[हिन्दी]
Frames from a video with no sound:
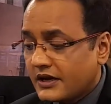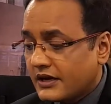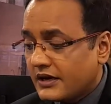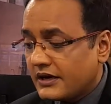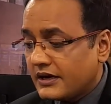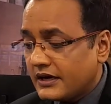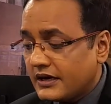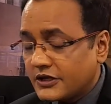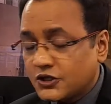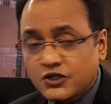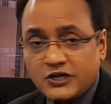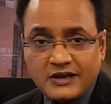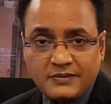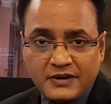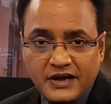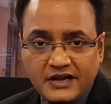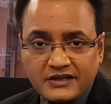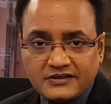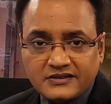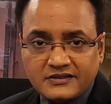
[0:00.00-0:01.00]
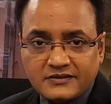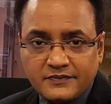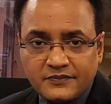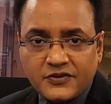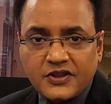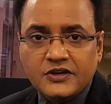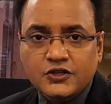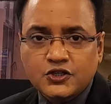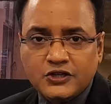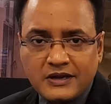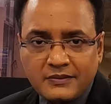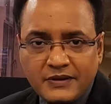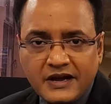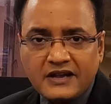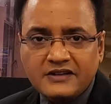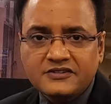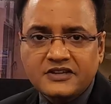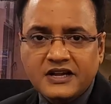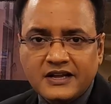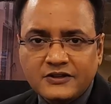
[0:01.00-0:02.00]
शहबाज
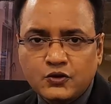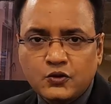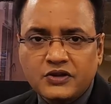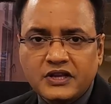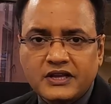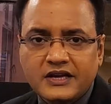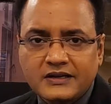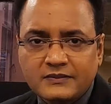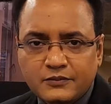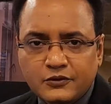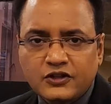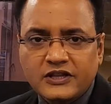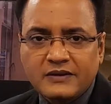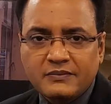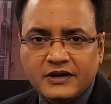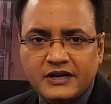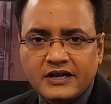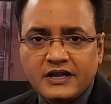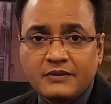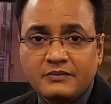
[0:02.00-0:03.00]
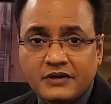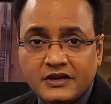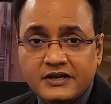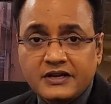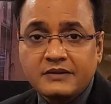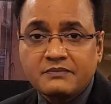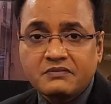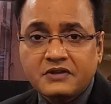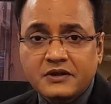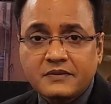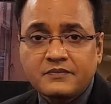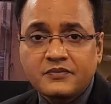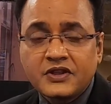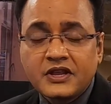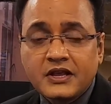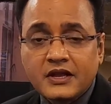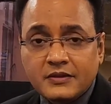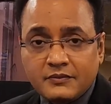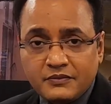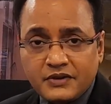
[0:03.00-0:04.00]
शहबाज हाथों की कटपुती बने हैं मरियम के
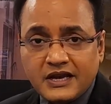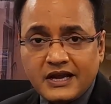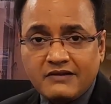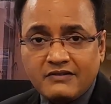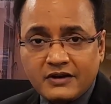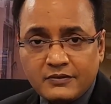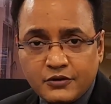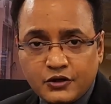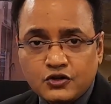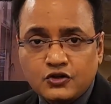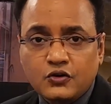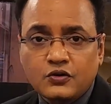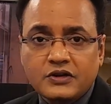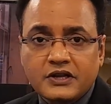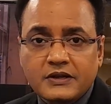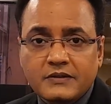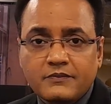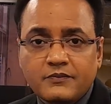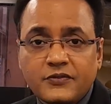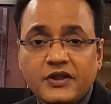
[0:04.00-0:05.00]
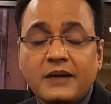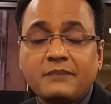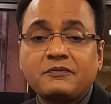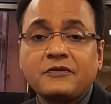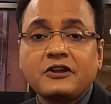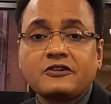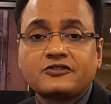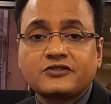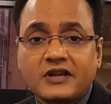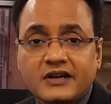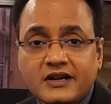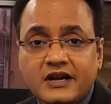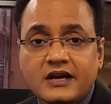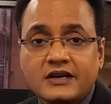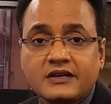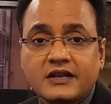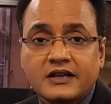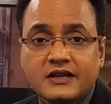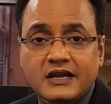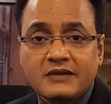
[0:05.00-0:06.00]
बिलावल भुट्टो के अपनी
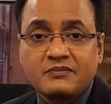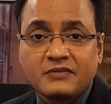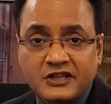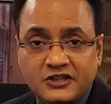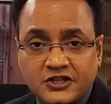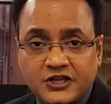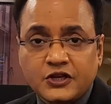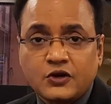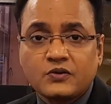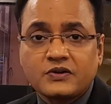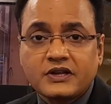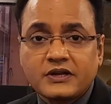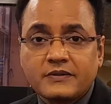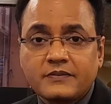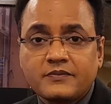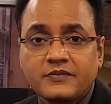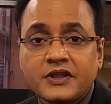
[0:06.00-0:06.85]
सरकार के कई मंत्रियों के